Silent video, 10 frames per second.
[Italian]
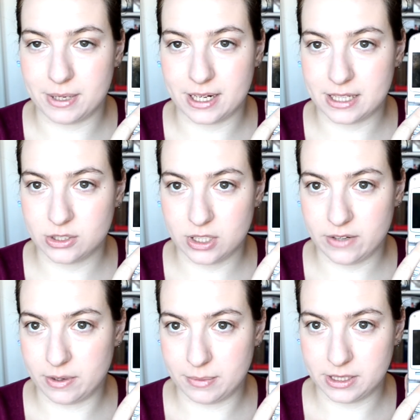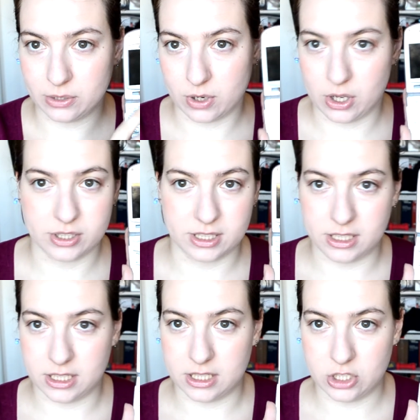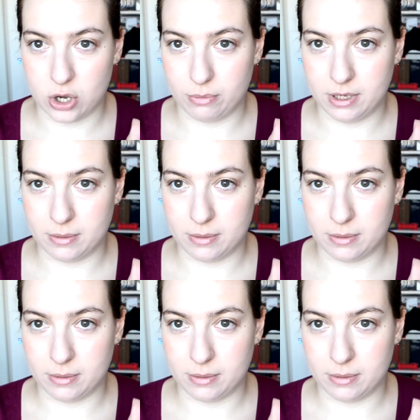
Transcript: per il resto era veramente qualcosa di ignobile,